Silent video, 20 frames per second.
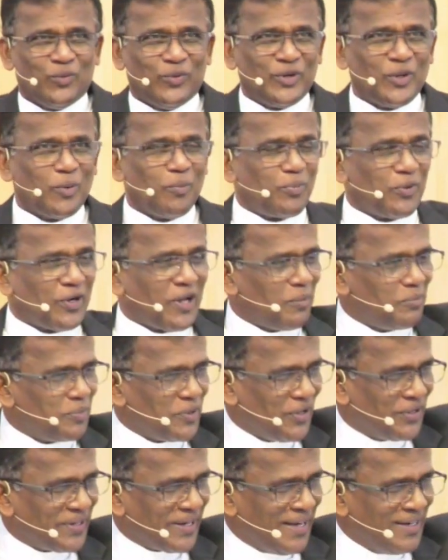Would யூ புட் அப்
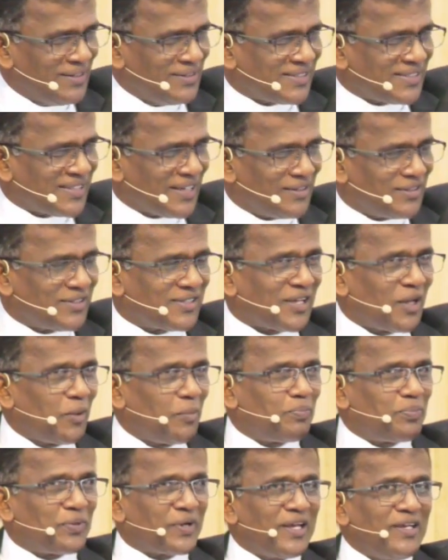your hands and say,
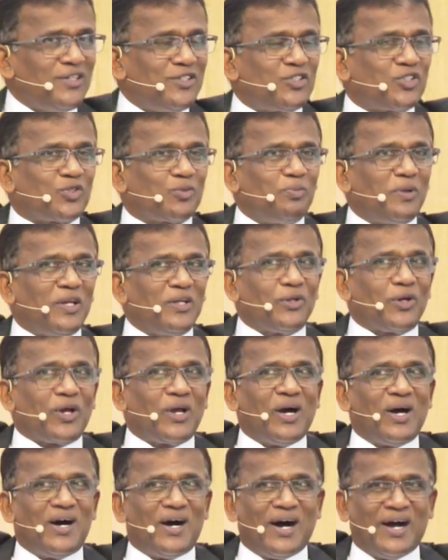Praise be to
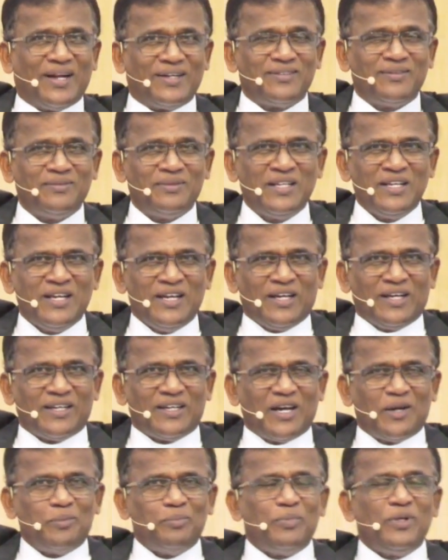காட்
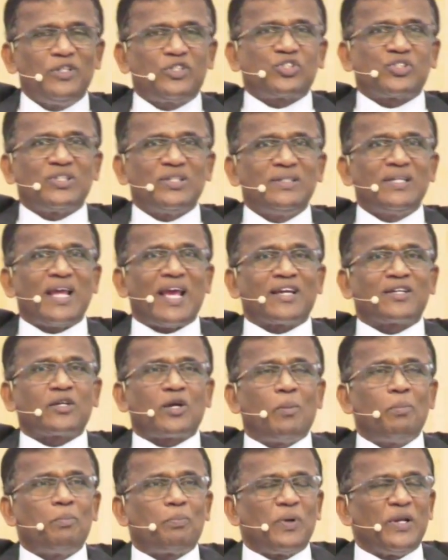அ மிஷன்
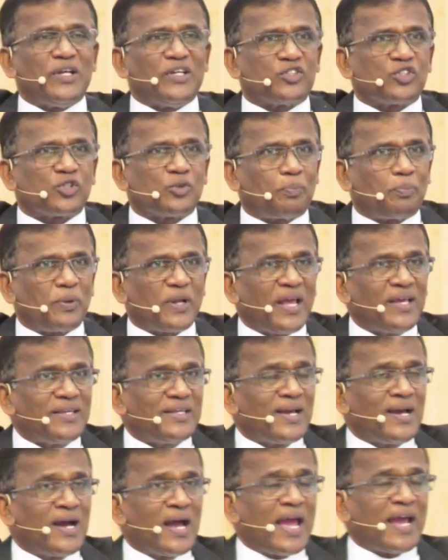accomplished,
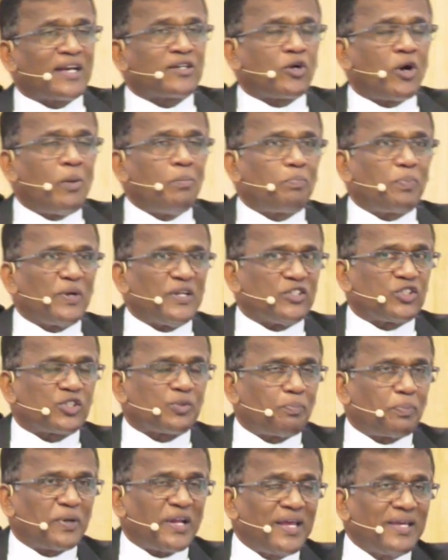prayer
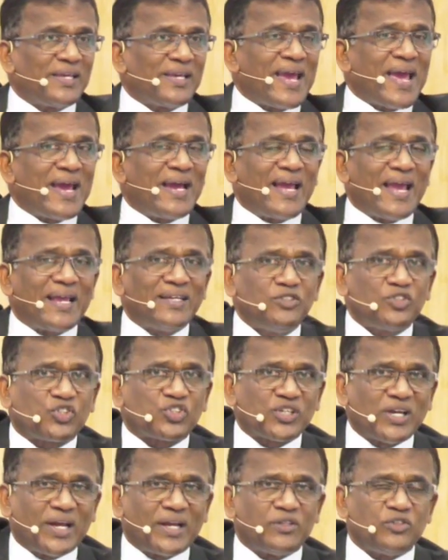accomplished, prayer
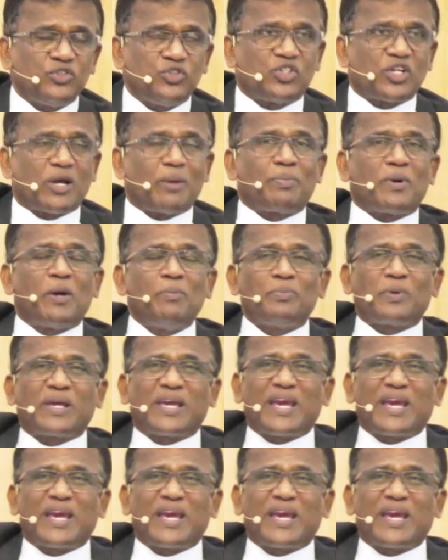answered, ஜபம்